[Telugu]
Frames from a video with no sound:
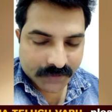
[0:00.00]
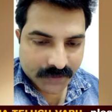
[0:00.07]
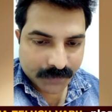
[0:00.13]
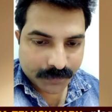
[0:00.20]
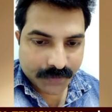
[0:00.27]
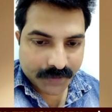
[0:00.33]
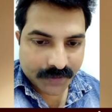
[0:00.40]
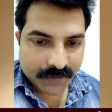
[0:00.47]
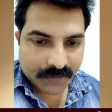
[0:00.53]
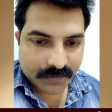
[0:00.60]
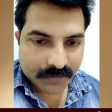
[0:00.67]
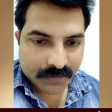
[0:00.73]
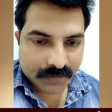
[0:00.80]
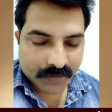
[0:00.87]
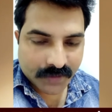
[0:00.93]
చెప్పాను నేను
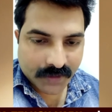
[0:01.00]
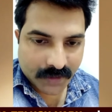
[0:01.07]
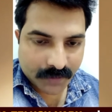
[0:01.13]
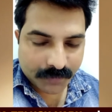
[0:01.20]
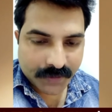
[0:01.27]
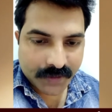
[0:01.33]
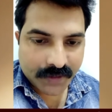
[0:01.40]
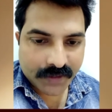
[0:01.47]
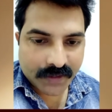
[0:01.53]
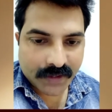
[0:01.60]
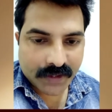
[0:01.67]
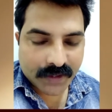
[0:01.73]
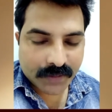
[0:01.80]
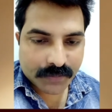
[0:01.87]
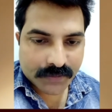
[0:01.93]
అక్క మీరు ఇంటికి
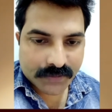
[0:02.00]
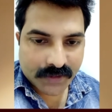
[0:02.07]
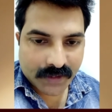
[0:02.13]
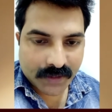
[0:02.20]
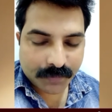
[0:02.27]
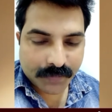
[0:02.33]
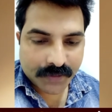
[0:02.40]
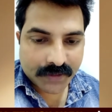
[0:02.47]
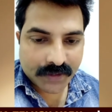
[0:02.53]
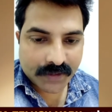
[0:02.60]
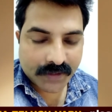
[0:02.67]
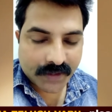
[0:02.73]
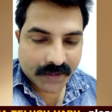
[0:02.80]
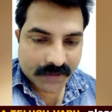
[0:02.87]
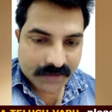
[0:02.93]
వెళ్ళటం చాలా ఇబ్బంది
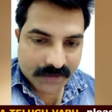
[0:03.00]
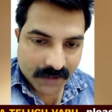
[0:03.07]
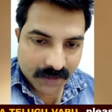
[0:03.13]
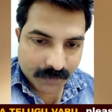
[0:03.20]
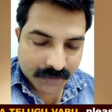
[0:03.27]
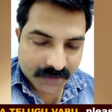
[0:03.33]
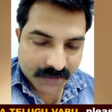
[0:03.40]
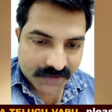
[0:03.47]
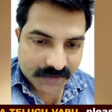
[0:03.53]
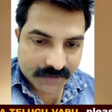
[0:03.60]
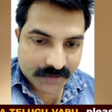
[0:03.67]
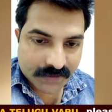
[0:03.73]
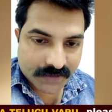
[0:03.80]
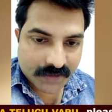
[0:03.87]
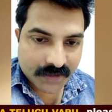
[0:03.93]
అయింది ఇక్కడ చాలామంది
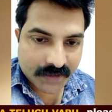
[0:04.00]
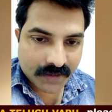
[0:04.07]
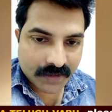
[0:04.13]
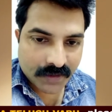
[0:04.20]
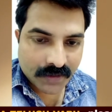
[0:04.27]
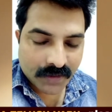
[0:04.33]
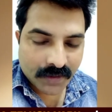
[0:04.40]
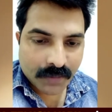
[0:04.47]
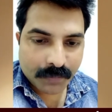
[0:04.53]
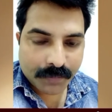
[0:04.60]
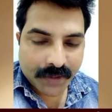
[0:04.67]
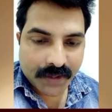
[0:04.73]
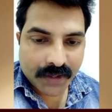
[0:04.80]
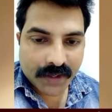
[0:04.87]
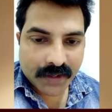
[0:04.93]
సిస్టర్స్కి
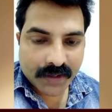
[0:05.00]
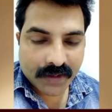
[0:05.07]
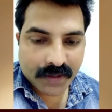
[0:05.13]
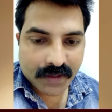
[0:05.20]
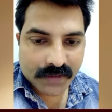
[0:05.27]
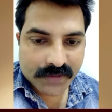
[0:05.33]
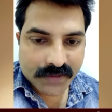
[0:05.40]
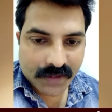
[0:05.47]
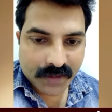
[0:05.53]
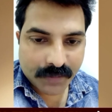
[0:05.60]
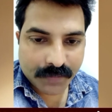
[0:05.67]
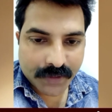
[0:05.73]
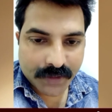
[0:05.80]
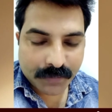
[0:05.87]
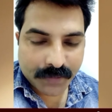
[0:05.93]
పని లేకుండా చాలా
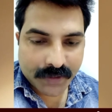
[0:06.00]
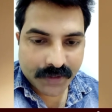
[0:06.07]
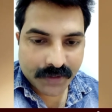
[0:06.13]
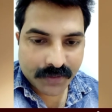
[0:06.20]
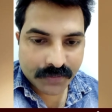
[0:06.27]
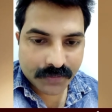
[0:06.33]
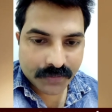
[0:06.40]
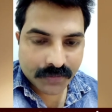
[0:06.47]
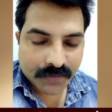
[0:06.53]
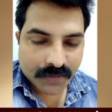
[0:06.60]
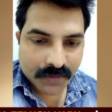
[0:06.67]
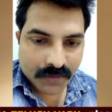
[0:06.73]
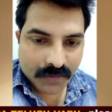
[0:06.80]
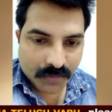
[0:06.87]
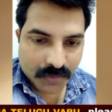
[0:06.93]
ఇబ్బంది పడ్డారు
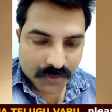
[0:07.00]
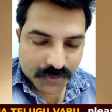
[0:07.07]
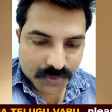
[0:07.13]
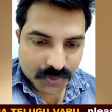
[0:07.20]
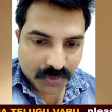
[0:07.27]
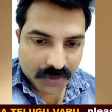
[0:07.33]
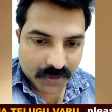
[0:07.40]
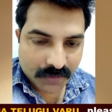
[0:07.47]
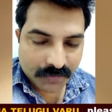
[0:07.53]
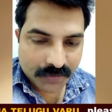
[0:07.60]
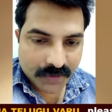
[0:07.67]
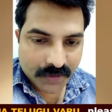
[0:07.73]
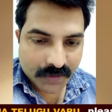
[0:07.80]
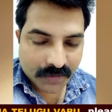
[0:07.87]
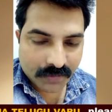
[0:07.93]
కొంచెం చూడాలి
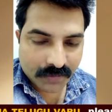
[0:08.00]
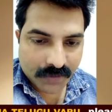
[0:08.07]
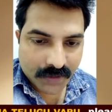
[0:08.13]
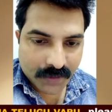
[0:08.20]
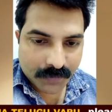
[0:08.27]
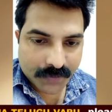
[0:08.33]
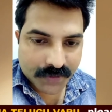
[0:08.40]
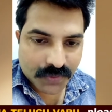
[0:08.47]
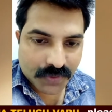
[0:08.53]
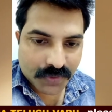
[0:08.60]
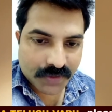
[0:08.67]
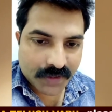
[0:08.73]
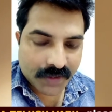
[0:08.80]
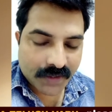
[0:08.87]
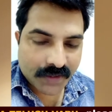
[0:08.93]
వీలు వీలైన బట్టి
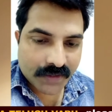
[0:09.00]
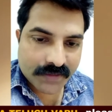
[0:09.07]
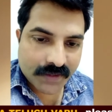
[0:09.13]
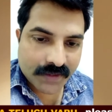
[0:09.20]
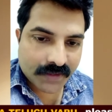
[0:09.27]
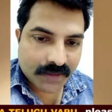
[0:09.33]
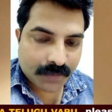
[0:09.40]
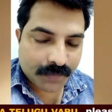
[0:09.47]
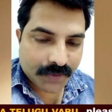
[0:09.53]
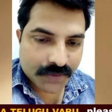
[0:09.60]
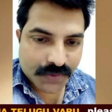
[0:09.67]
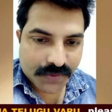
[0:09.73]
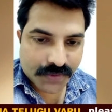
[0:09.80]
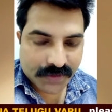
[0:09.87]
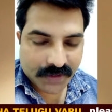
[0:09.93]
తొందరగా అంటే సరే తమ్ముడు
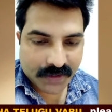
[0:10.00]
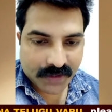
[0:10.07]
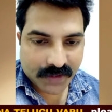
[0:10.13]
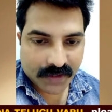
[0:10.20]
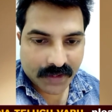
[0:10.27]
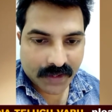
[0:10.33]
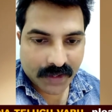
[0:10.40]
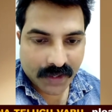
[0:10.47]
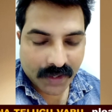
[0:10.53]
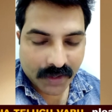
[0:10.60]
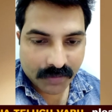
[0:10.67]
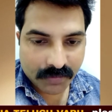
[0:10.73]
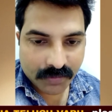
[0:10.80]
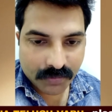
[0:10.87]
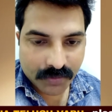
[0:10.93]
చూస్తాను అన్నది
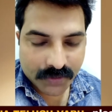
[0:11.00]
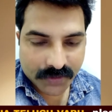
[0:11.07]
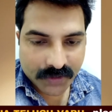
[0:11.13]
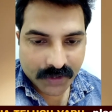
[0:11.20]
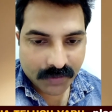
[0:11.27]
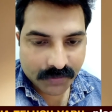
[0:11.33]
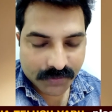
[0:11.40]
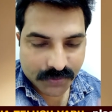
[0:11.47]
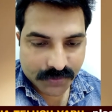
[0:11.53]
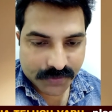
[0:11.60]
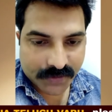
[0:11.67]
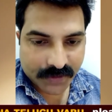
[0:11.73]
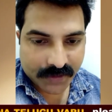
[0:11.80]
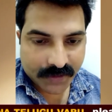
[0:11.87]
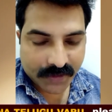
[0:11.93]
ఆవిడ వంతుగా ఆవిడ
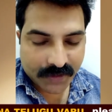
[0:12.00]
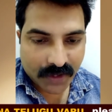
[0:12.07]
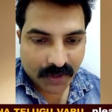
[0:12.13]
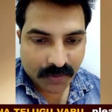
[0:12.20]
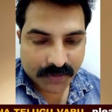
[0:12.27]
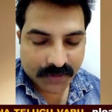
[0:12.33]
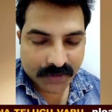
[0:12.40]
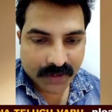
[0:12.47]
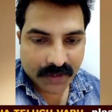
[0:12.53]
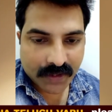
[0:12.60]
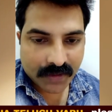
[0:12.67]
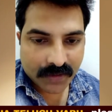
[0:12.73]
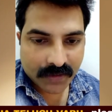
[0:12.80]
చూస్తుంది నా వంతుగా